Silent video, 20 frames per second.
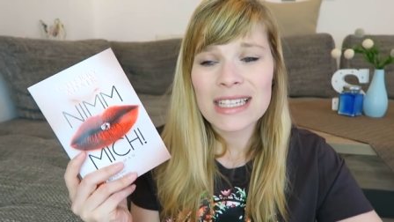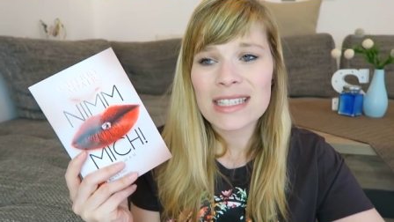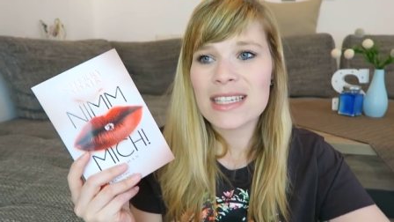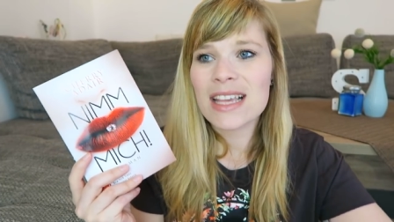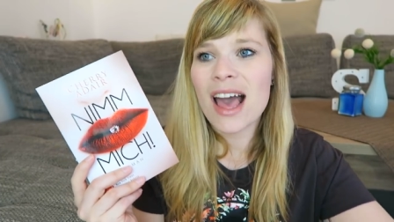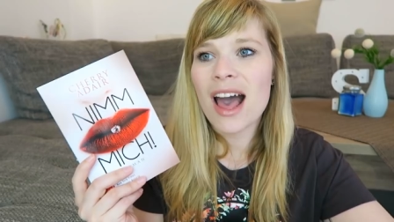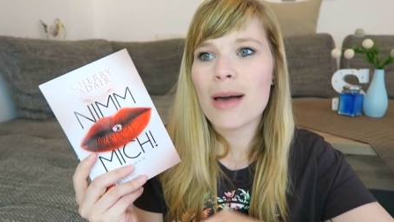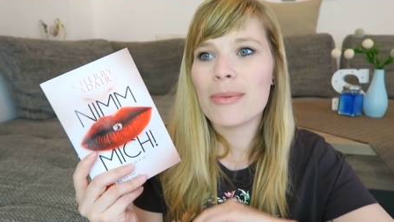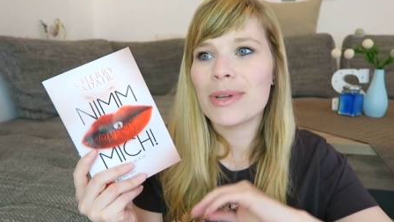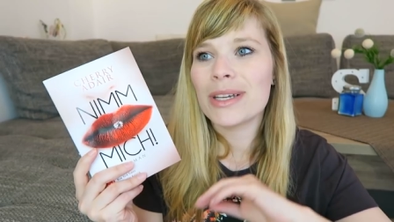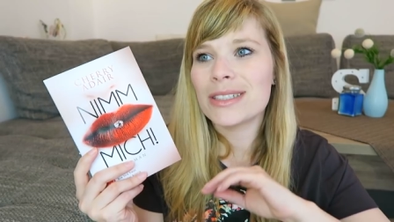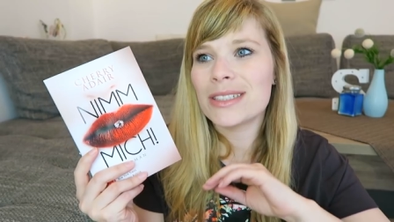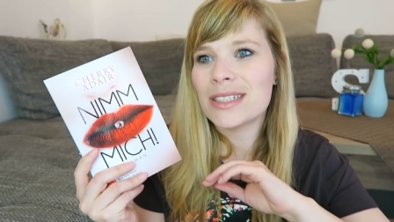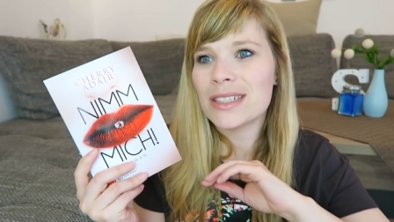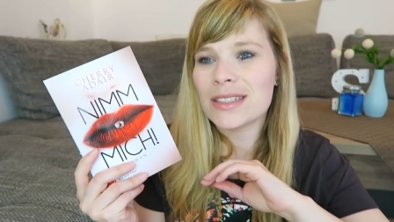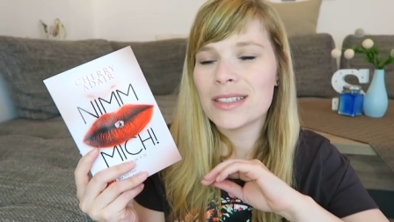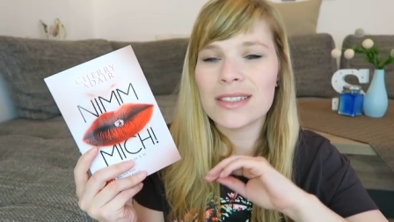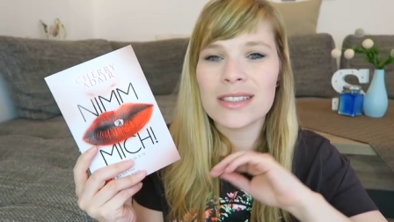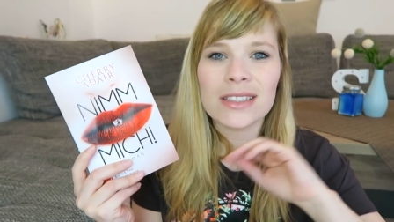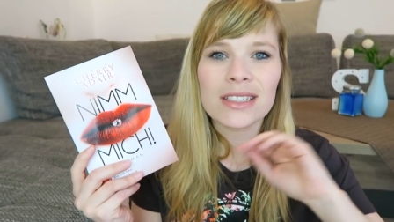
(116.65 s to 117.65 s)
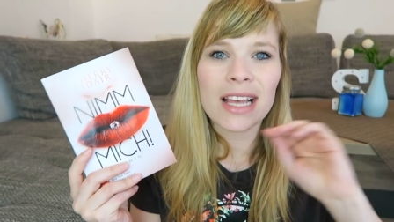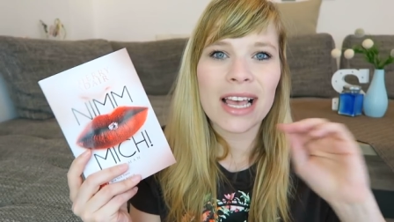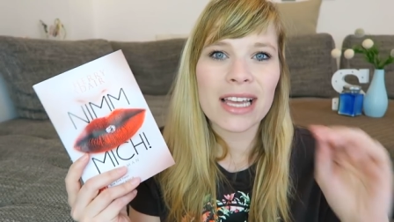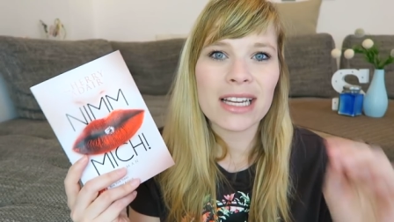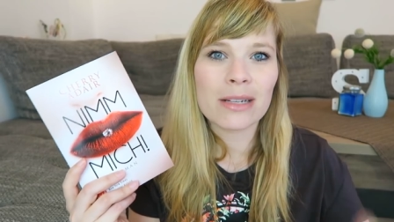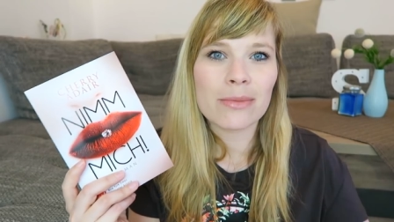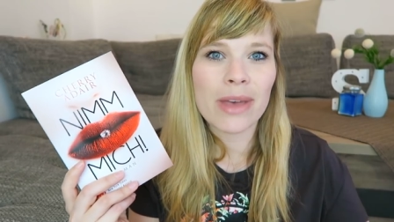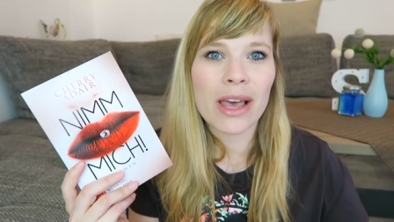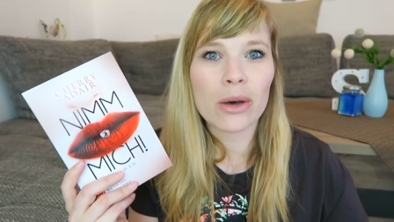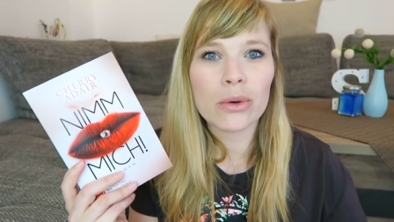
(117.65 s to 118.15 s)
Sie arbeitet in
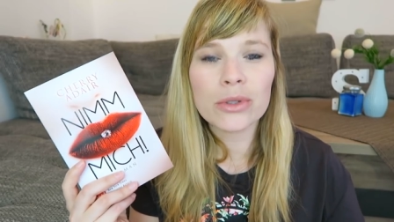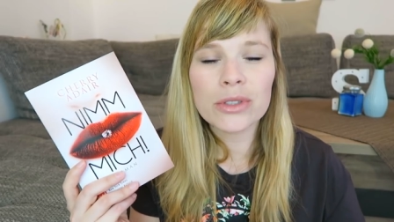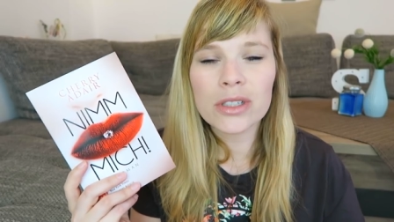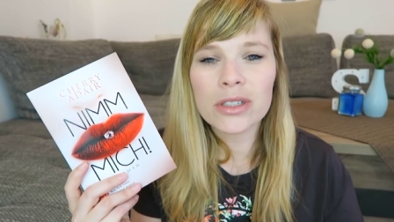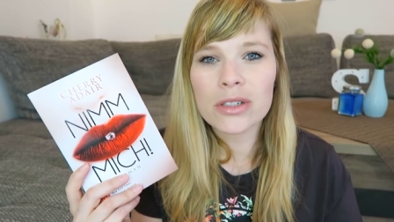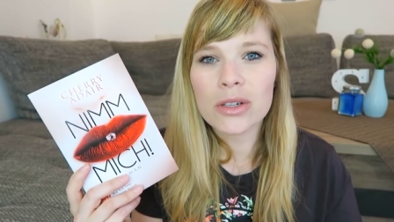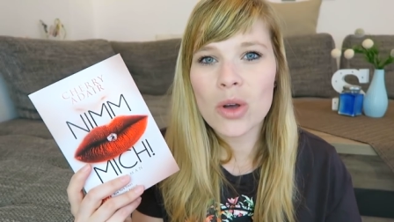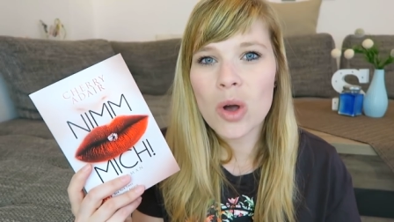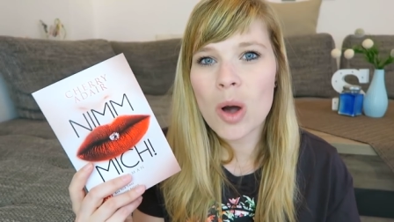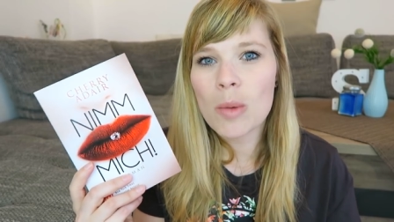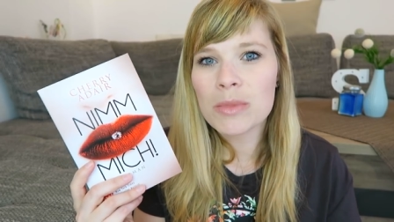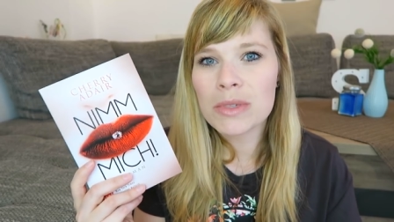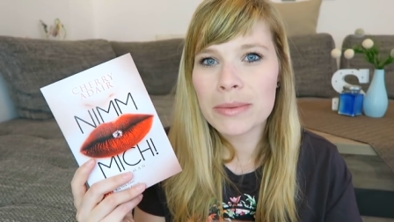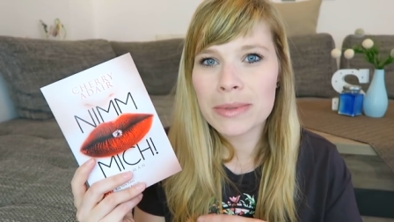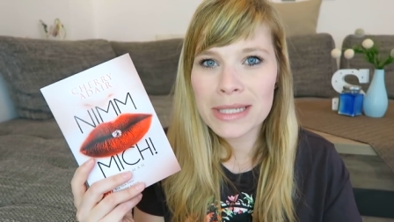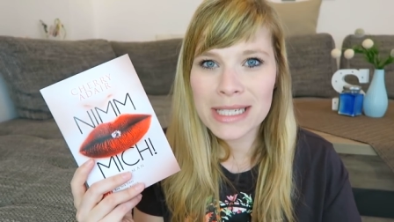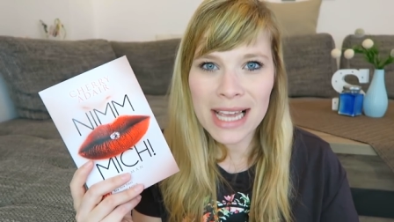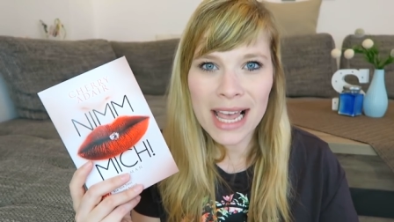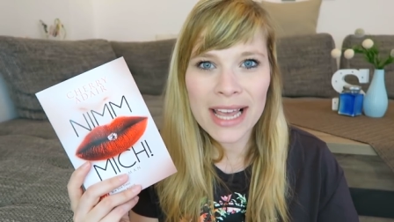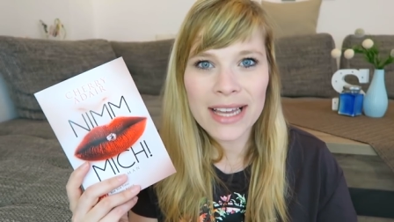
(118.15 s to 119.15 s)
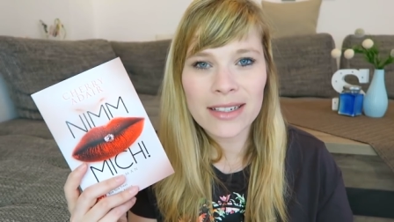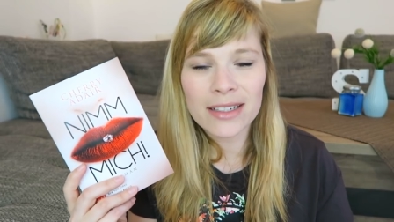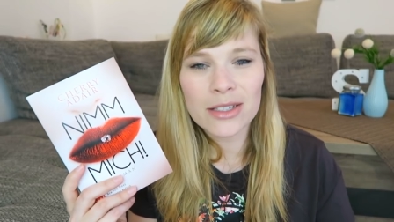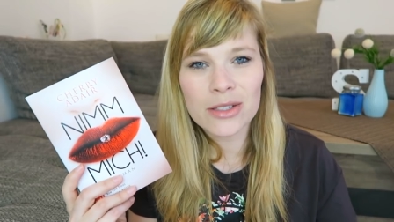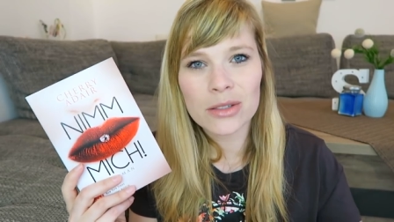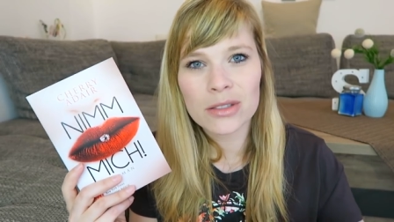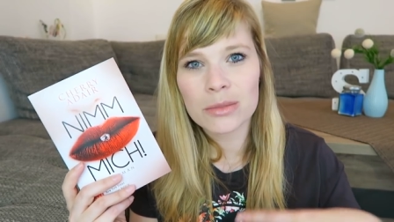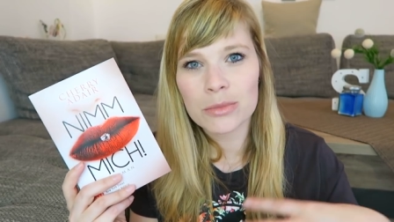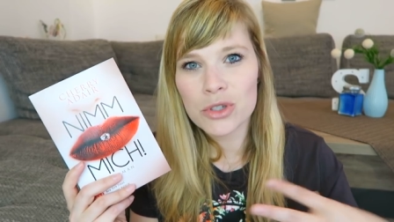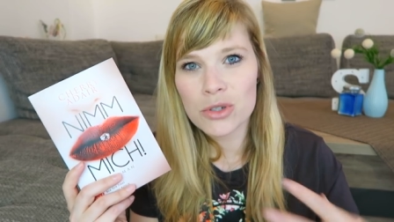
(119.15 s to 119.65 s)
einem heruntergekommenen
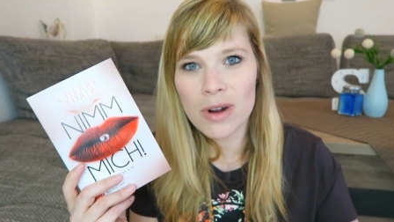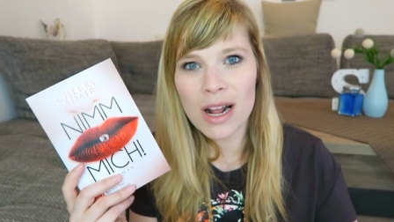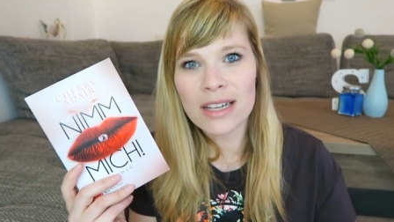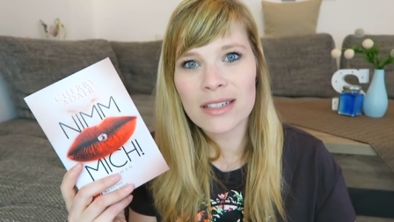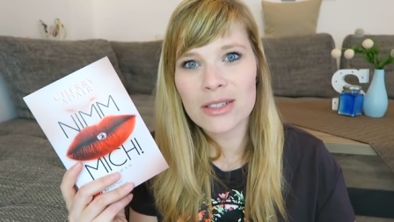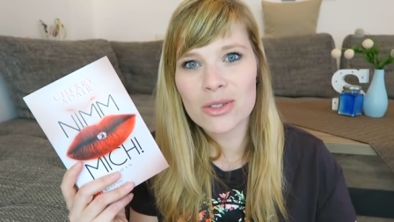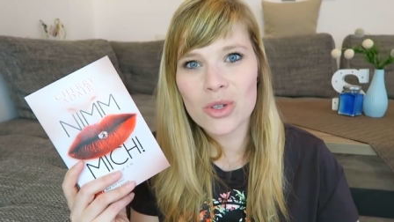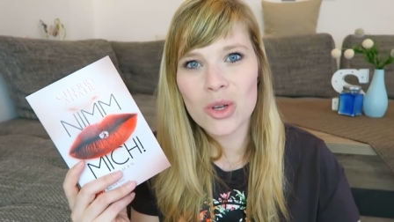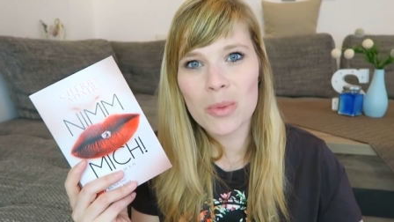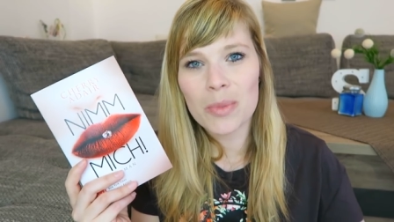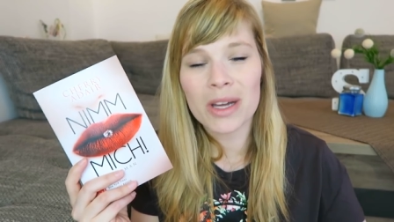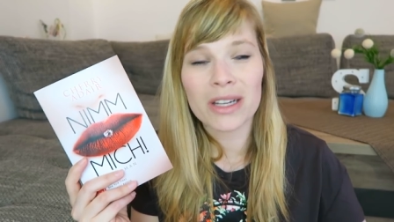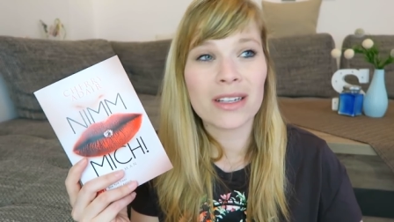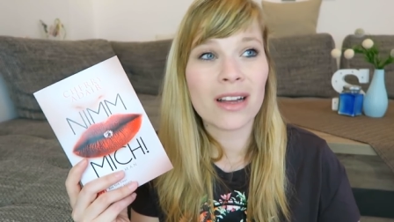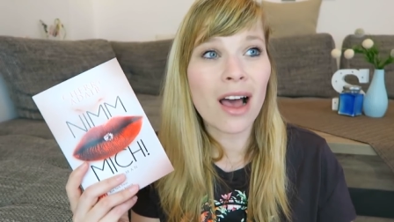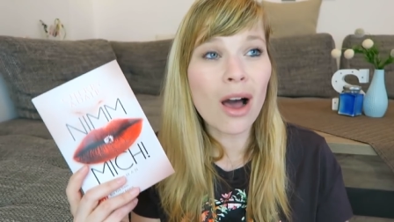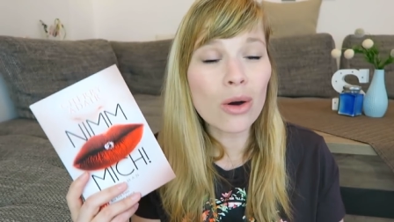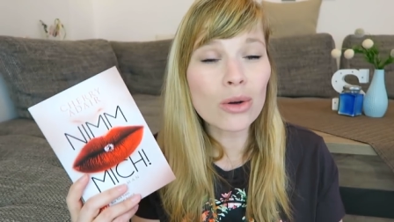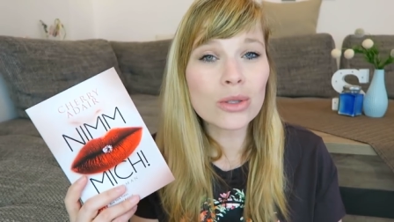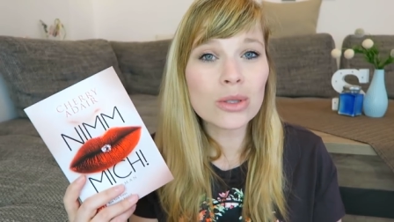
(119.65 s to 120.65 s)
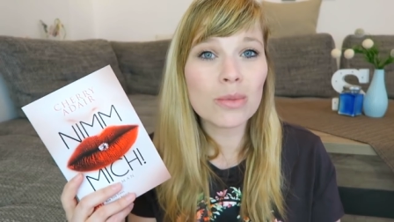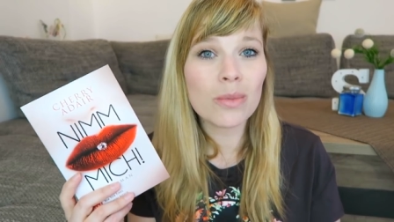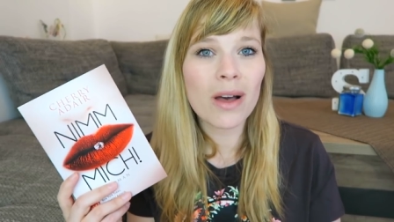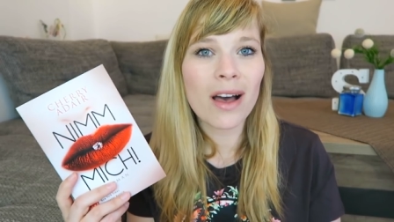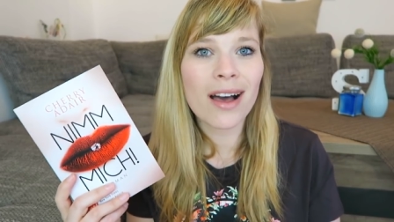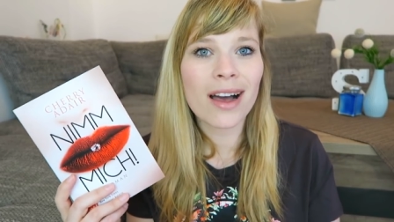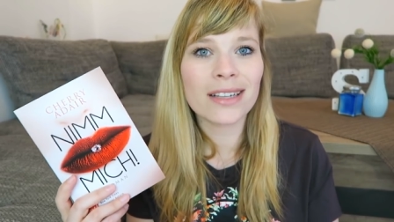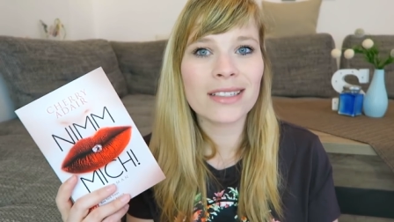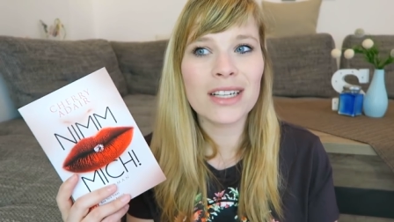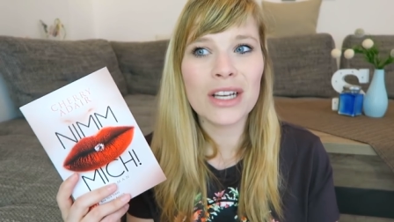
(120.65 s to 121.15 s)
Diner, so einem Truckstop an der
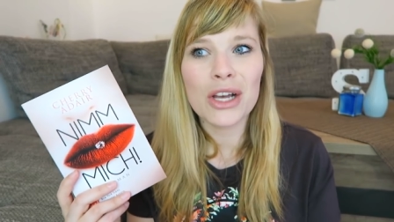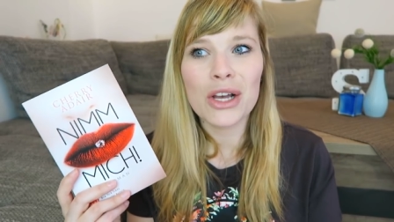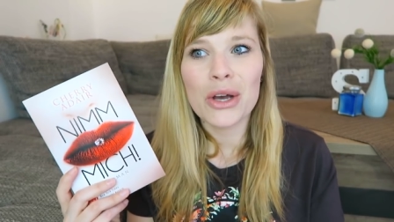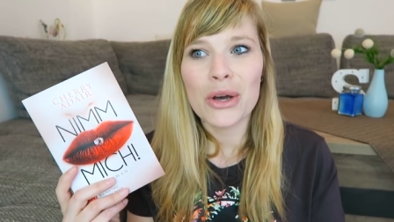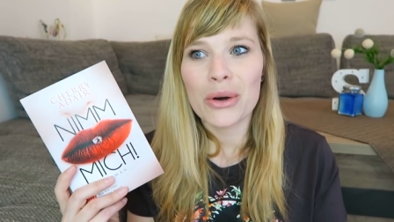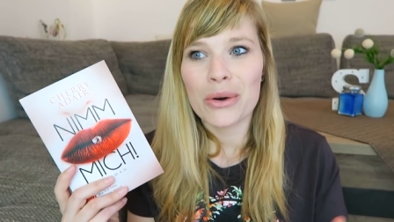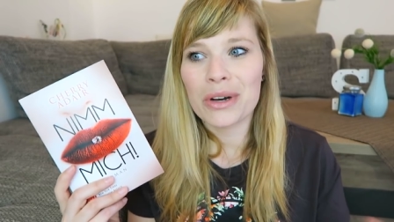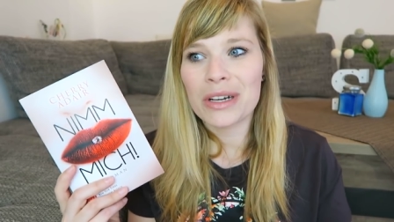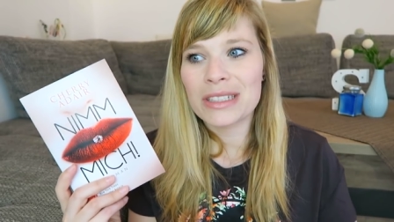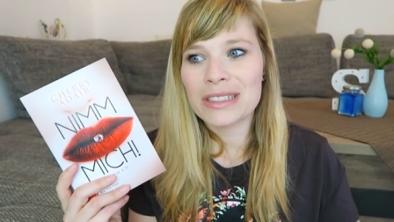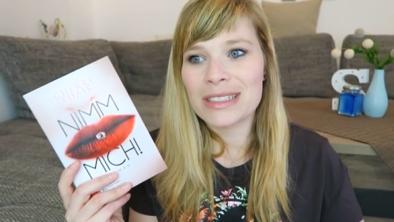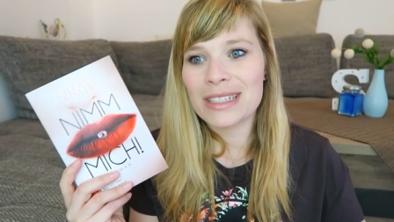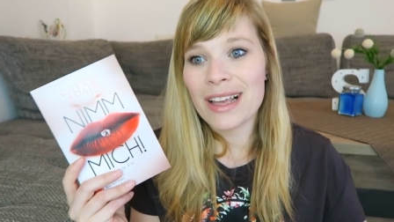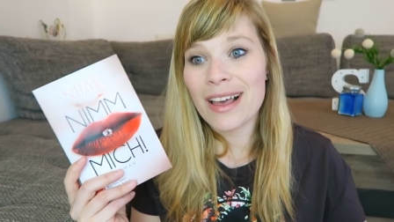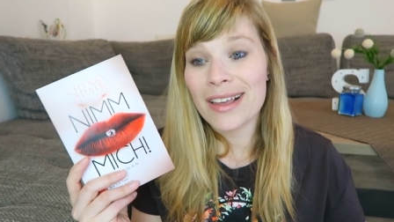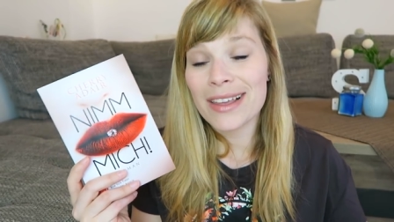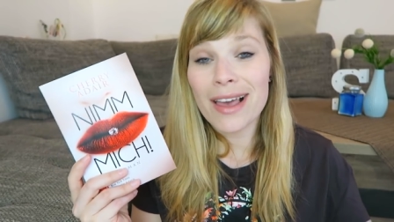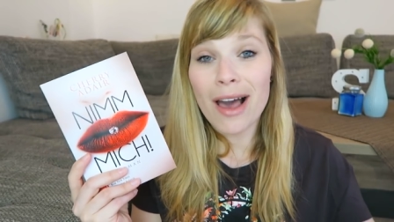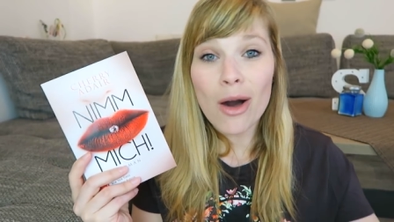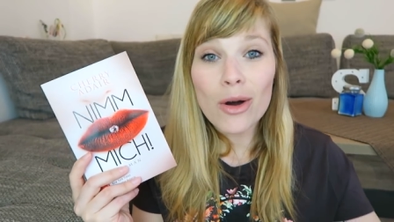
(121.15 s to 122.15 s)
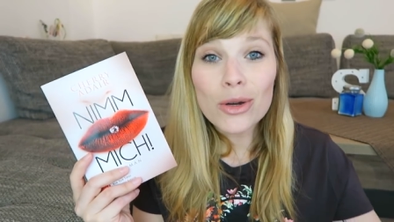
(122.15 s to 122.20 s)
Autobahn. Und ja,